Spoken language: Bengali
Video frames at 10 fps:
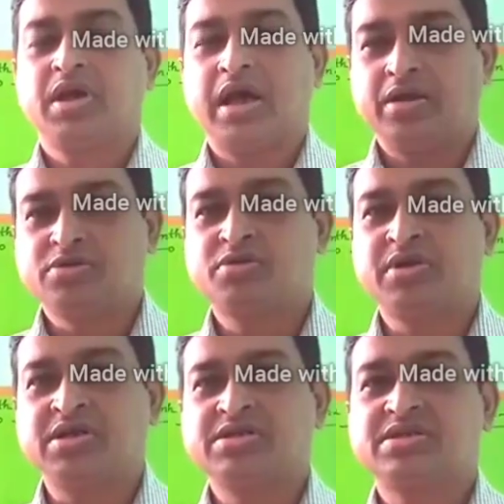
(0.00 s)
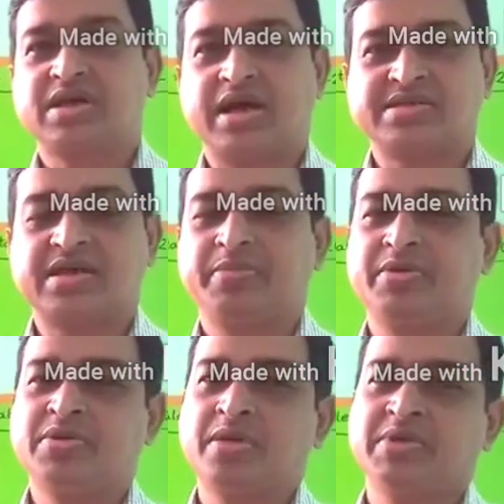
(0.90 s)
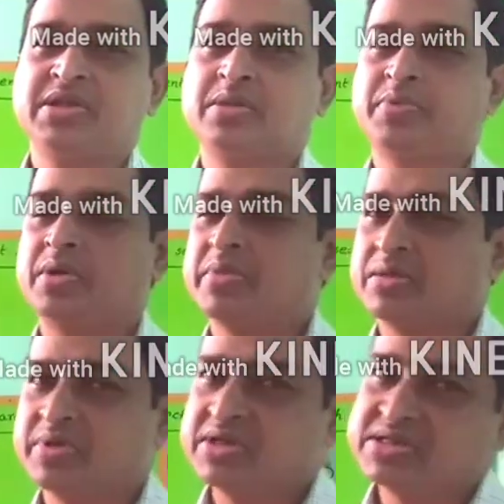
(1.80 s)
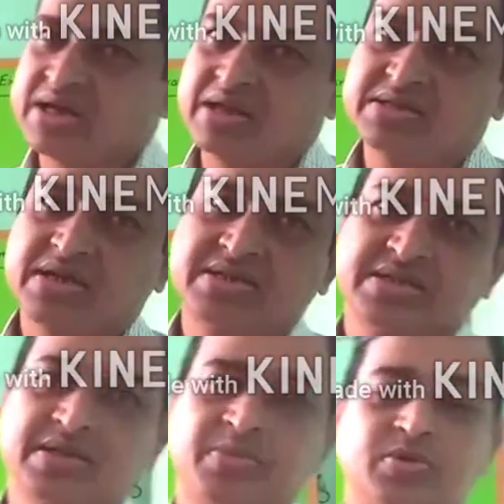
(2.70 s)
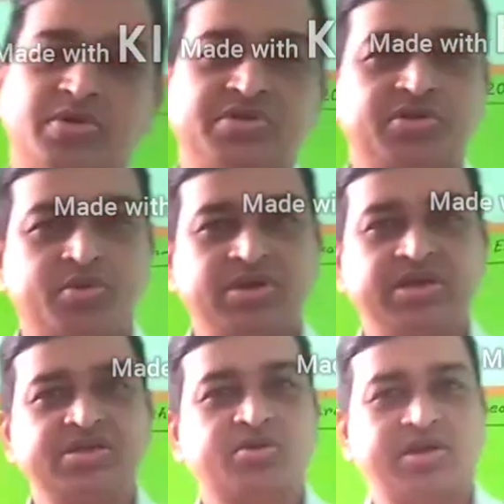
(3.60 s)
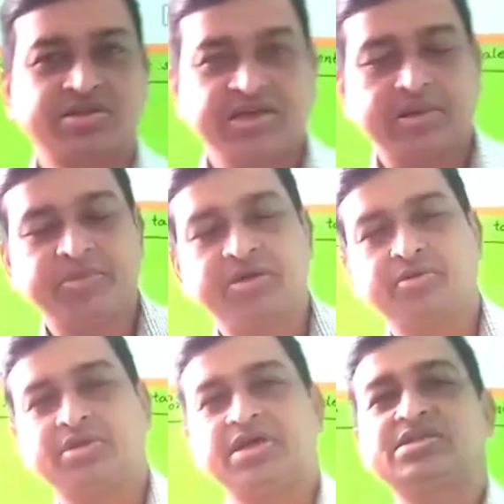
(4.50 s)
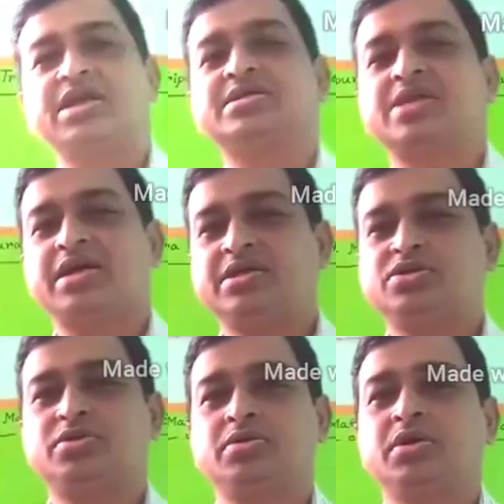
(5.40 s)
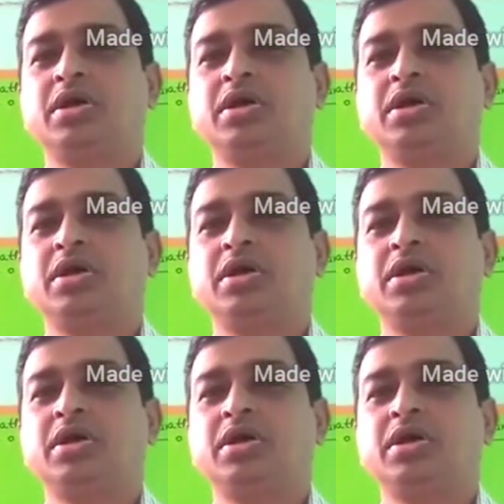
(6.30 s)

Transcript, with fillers: হ্যালো স্টুডেন্টস আজকের ভিডিওতে আমি ত্রিপুরা ম্যাথমেটিক্স ট্যালেন্ট সার্চ এক্সাম টু থাউজেন্ড টোয়েন্টি স্কলারশিপ অ্যাপটিটিউড টেস্ট ক্লাস নাইনের জন্য